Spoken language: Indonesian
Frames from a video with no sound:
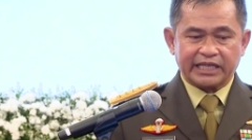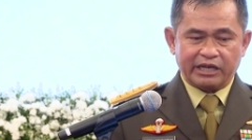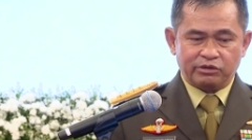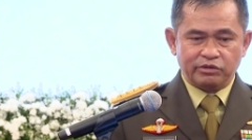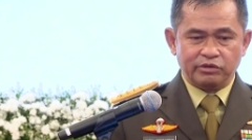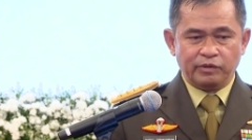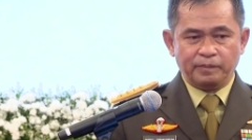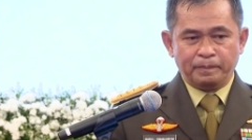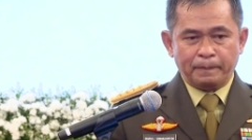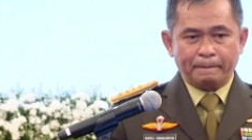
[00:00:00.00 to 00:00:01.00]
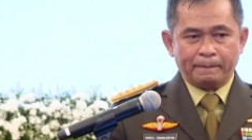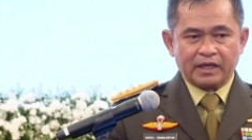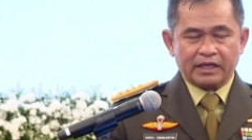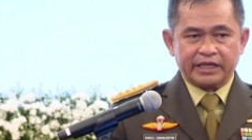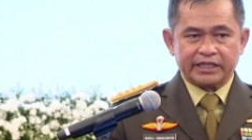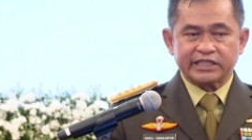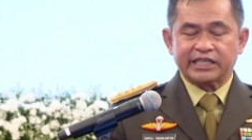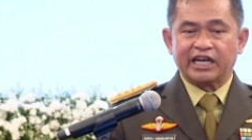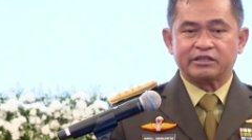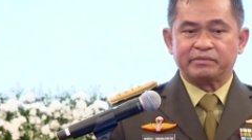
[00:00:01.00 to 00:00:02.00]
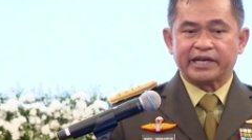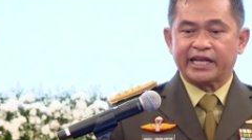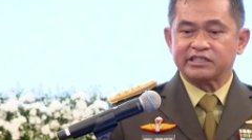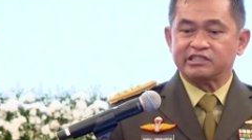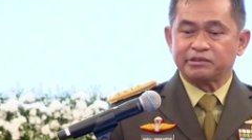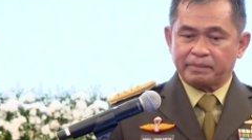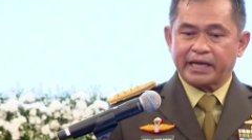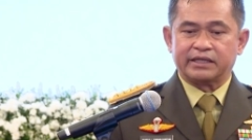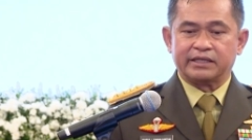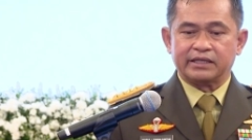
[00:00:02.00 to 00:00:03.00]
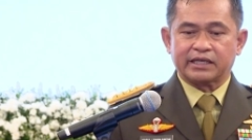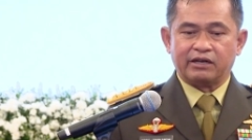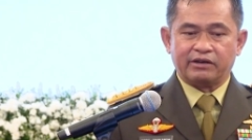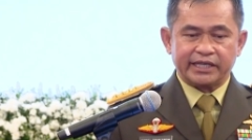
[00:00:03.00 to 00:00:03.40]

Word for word: tahu kita sangat bereaksi cepat kalau